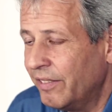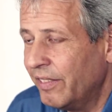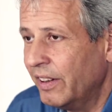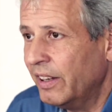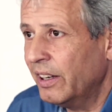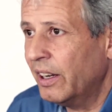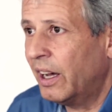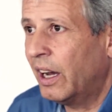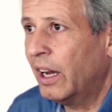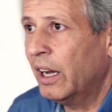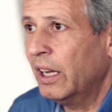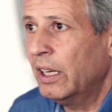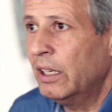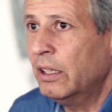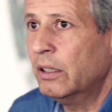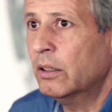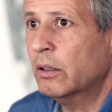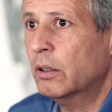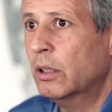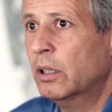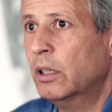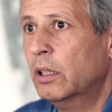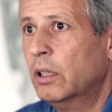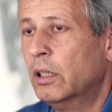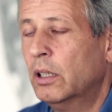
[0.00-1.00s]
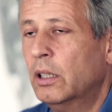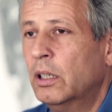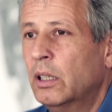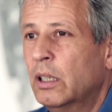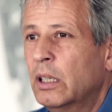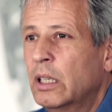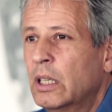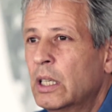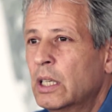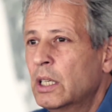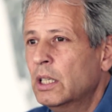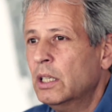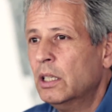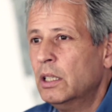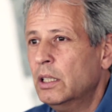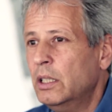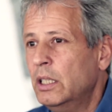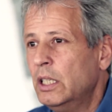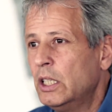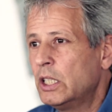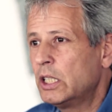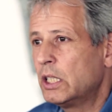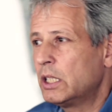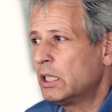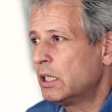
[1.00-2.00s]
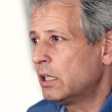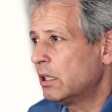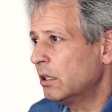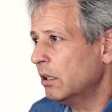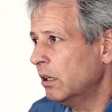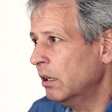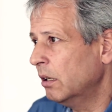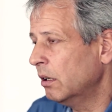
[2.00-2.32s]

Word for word: Wenn ein äh, nicht